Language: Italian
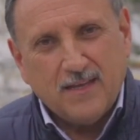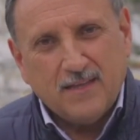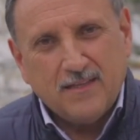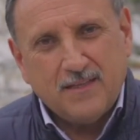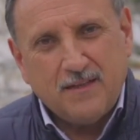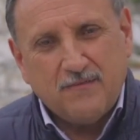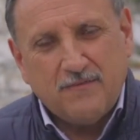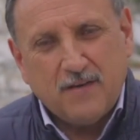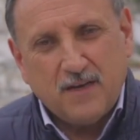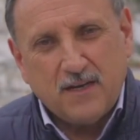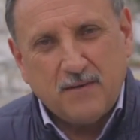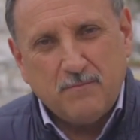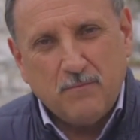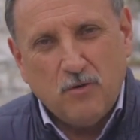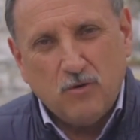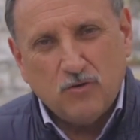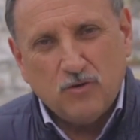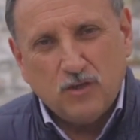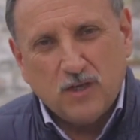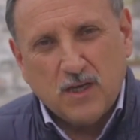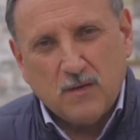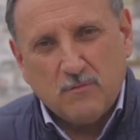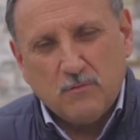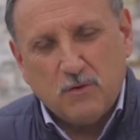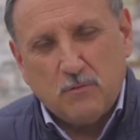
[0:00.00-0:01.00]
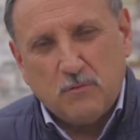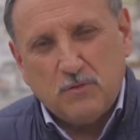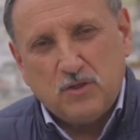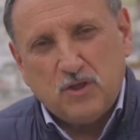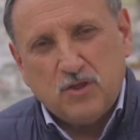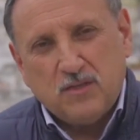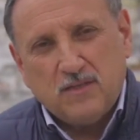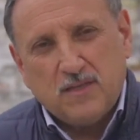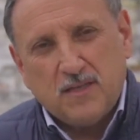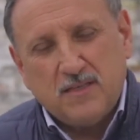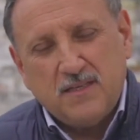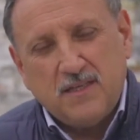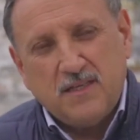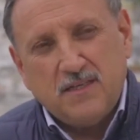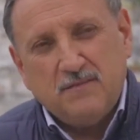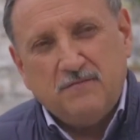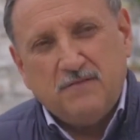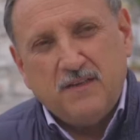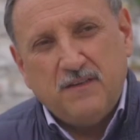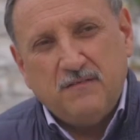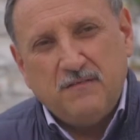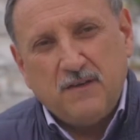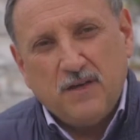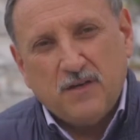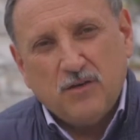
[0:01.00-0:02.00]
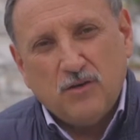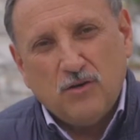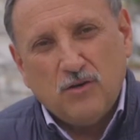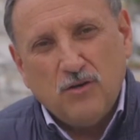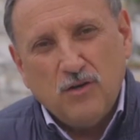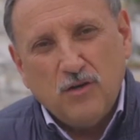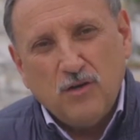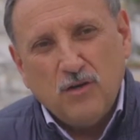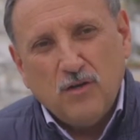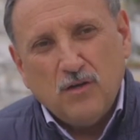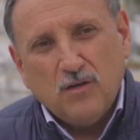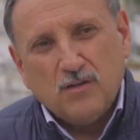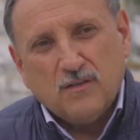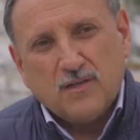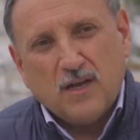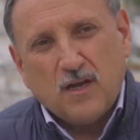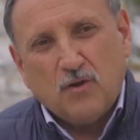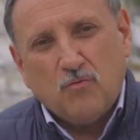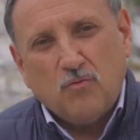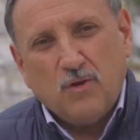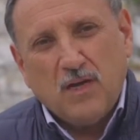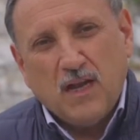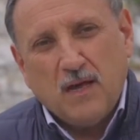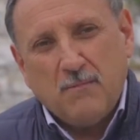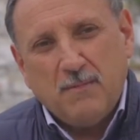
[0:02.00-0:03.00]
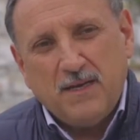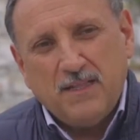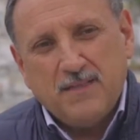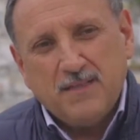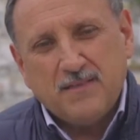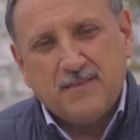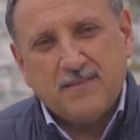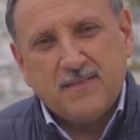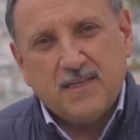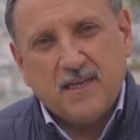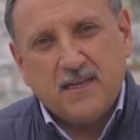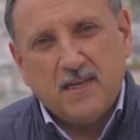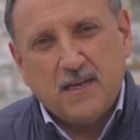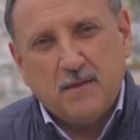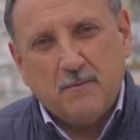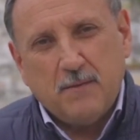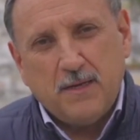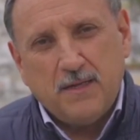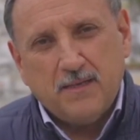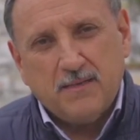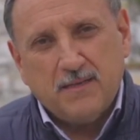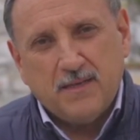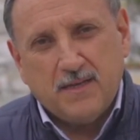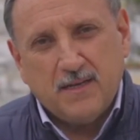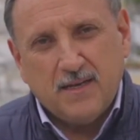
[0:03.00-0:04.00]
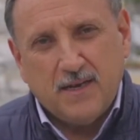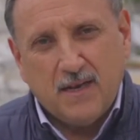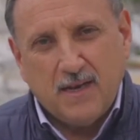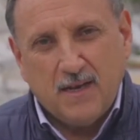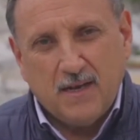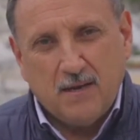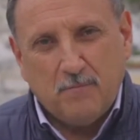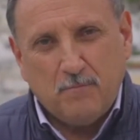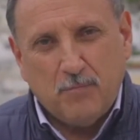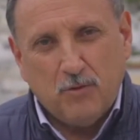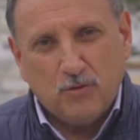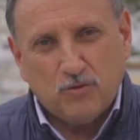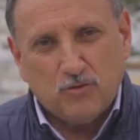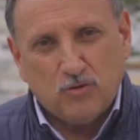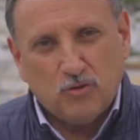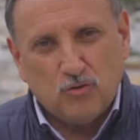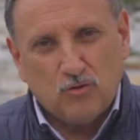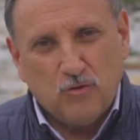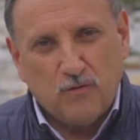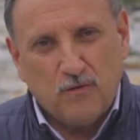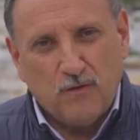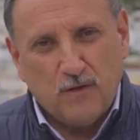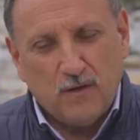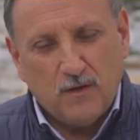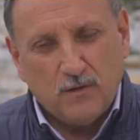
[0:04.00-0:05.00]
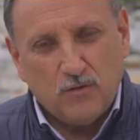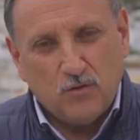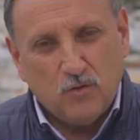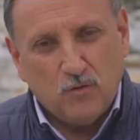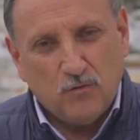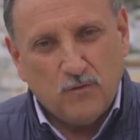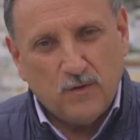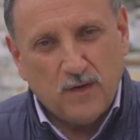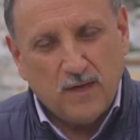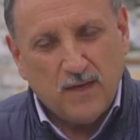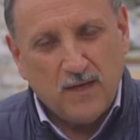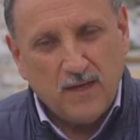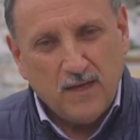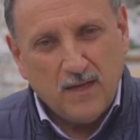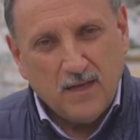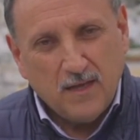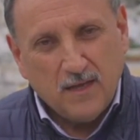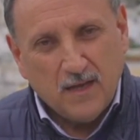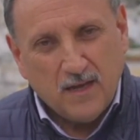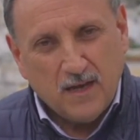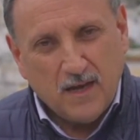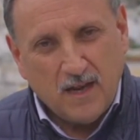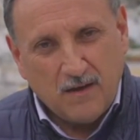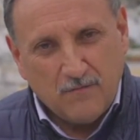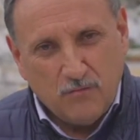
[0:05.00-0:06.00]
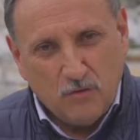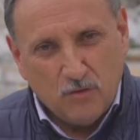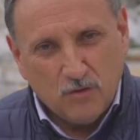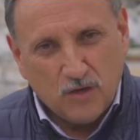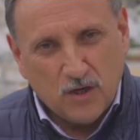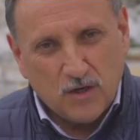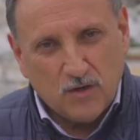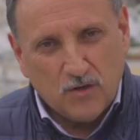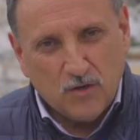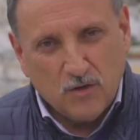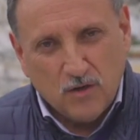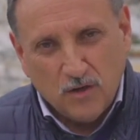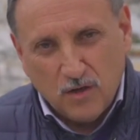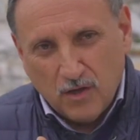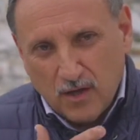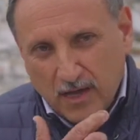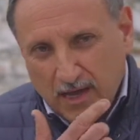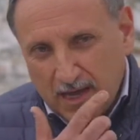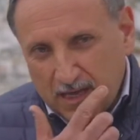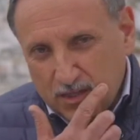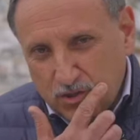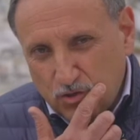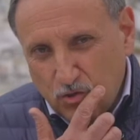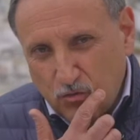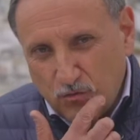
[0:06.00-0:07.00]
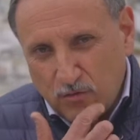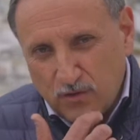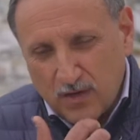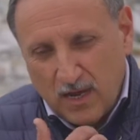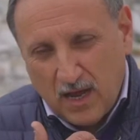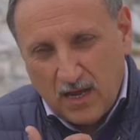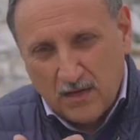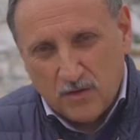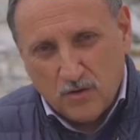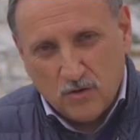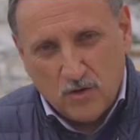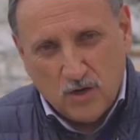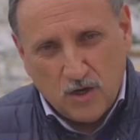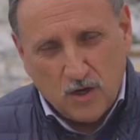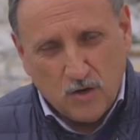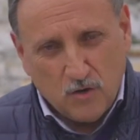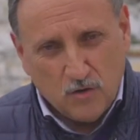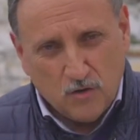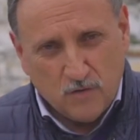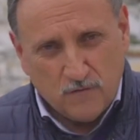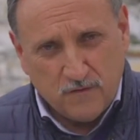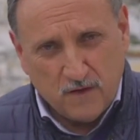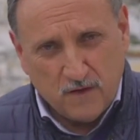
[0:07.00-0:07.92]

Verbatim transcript: di fare in modo che i propri cittadini vivano tranquillamente e serenamente nel posto dove, dove lavorano e dove hanno le loro